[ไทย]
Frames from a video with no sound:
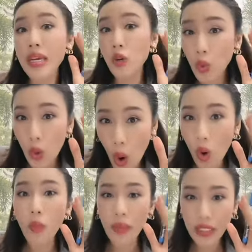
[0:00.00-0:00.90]
มีลูกน้อ
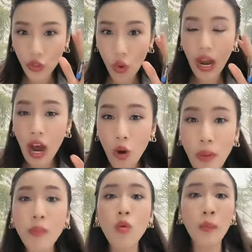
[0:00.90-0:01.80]
งของบิ๊กโจ๊กเข้า
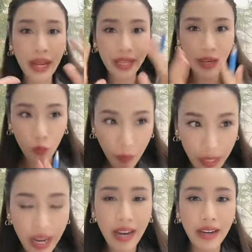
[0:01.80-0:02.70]
ไปพัวพันกับเว็บ
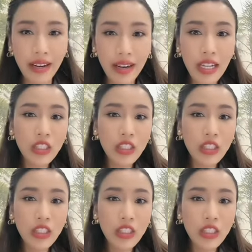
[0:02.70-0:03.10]
พนัน